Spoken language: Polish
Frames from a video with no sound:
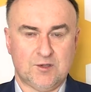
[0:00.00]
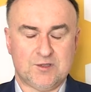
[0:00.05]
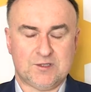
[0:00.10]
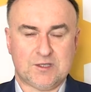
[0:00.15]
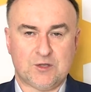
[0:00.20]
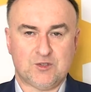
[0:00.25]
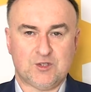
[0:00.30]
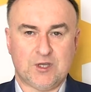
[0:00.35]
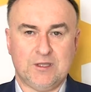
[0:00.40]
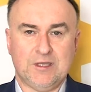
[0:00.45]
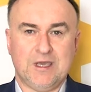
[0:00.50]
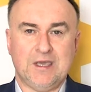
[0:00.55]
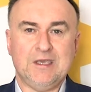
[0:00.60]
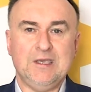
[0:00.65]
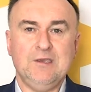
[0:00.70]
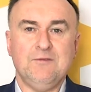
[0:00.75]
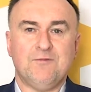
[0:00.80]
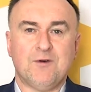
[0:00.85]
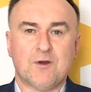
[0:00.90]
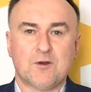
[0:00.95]
dostarczanie
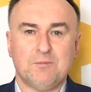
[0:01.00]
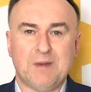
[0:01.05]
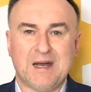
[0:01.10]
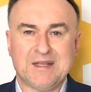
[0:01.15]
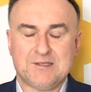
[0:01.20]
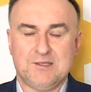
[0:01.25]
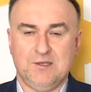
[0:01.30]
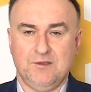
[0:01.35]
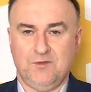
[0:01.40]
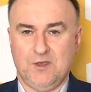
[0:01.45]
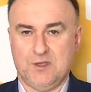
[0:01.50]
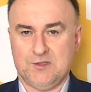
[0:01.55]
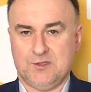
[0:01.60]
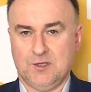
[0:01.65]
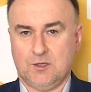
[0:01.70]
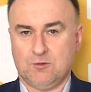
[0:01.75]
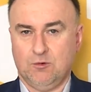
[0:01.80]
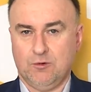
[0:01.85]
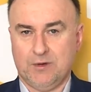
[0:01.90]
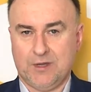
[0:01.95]
informacji w
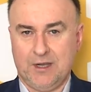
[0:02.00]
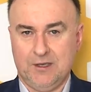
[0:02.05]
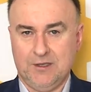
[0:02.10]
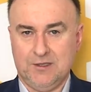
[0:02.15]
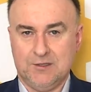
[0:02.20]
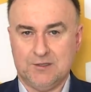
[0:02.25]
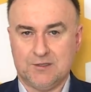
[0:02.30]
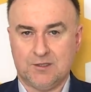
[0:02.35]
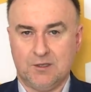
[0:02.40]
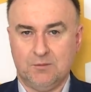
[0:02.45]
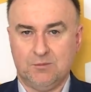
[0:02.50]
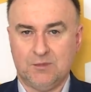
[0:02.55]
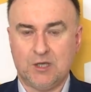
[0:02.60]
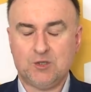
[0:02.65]
języku ukraińskim.